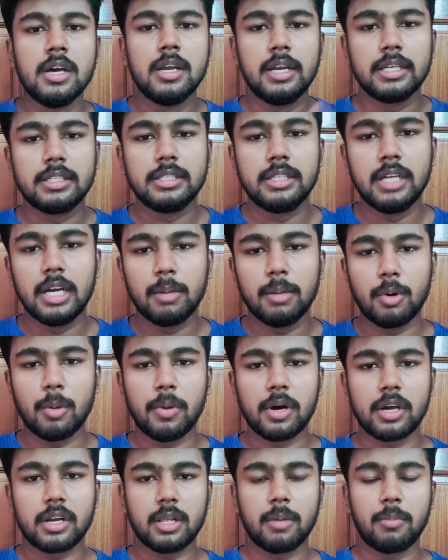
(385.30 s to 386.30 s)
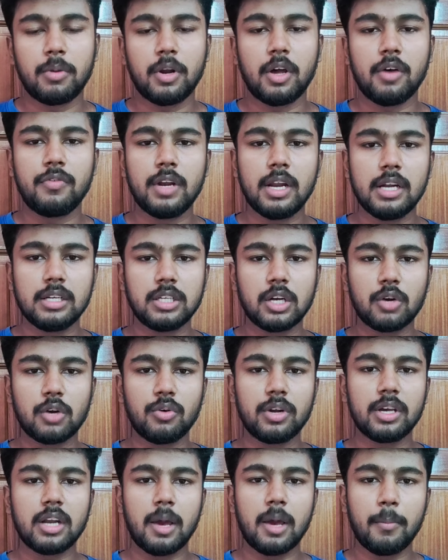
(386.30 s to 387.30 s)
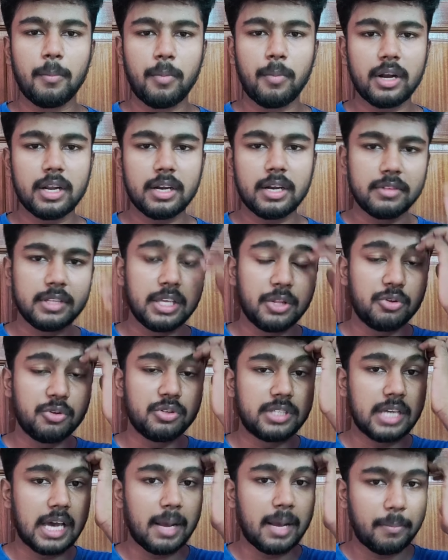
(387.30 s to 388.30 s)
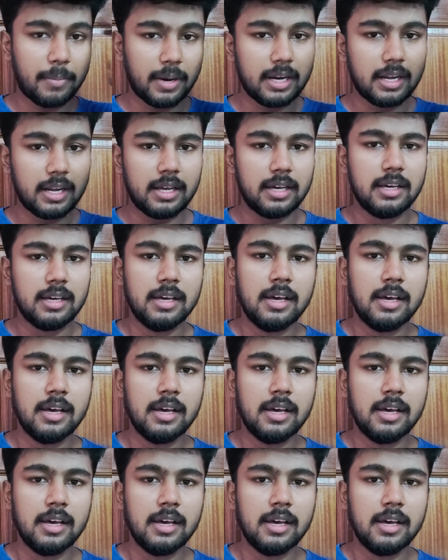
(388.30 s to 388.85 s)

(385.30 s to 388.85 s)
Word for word: நெக்ஸ்ட் என்ன ப்ரோ பார்க்குறது அப்படின்னா ஃபினான்ஷியல் அக்கௌண்டிங் நான் இம்பார்ட்டன்ட் வந்து எதுவும் ஷேர் பண்ணலை